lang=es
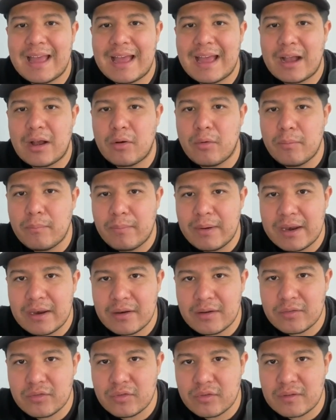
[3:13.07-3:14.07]
a
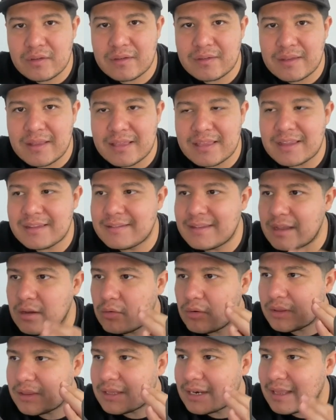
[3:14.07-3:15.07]
cumplir sus
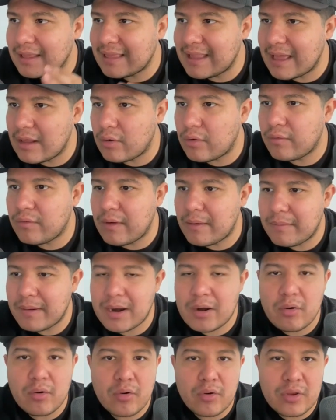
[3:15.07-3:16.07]
65 entre enero y
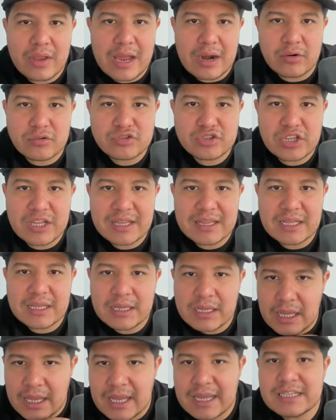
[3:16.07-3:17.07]
febrero o ya los tienen,